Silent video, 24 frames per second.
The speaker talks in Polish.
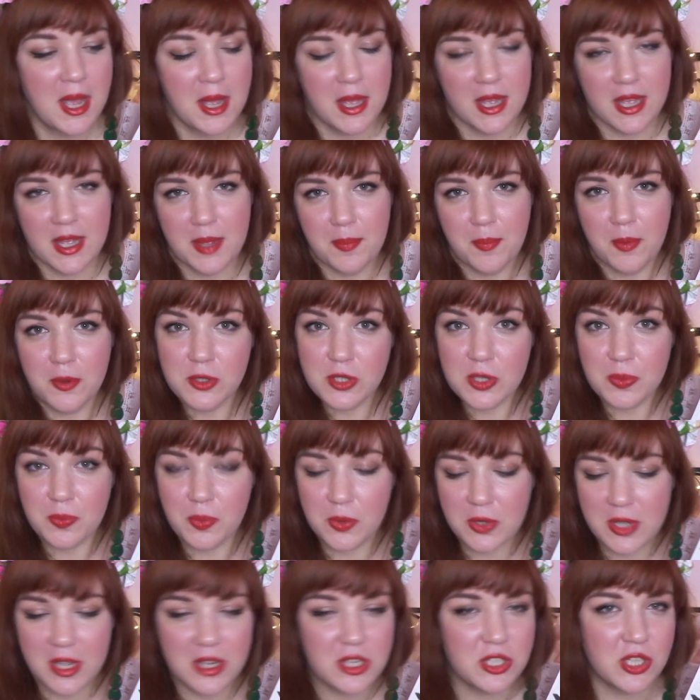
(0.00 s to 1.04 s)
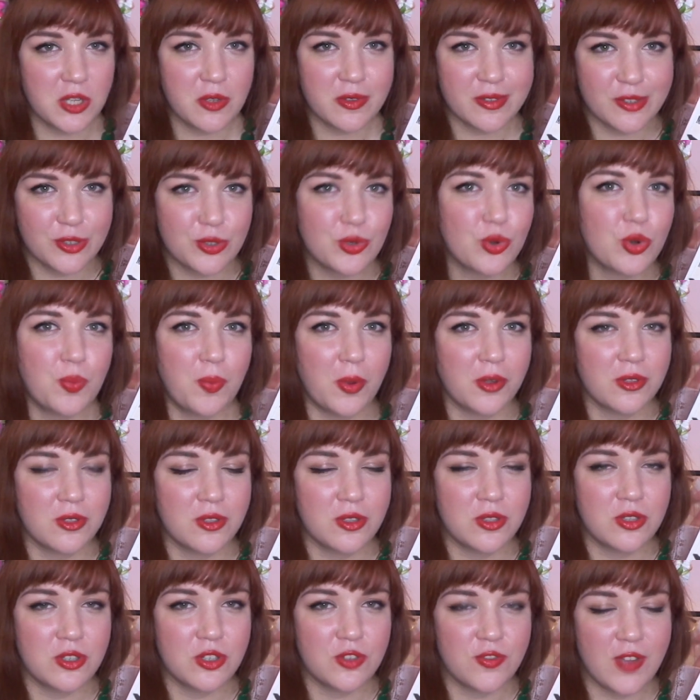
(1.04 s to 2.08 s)
e, posypuje się sól
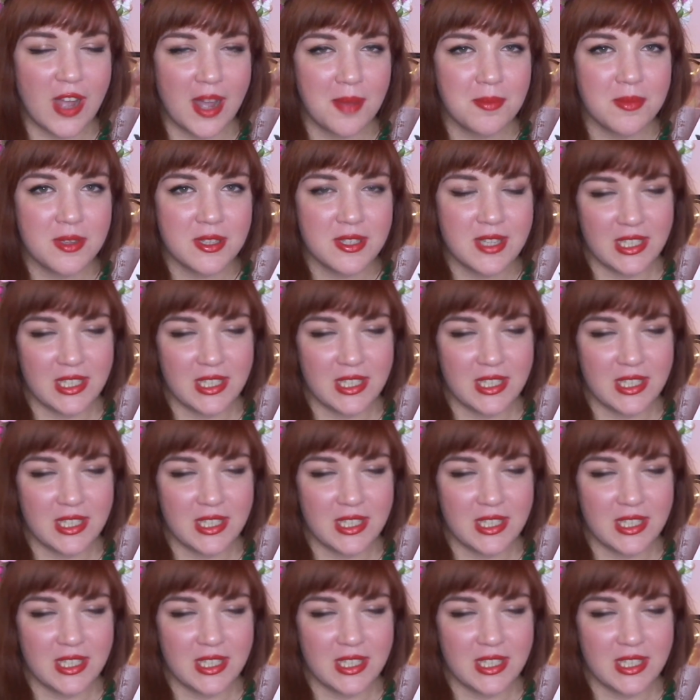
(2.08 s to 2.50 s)
pod drzwiami,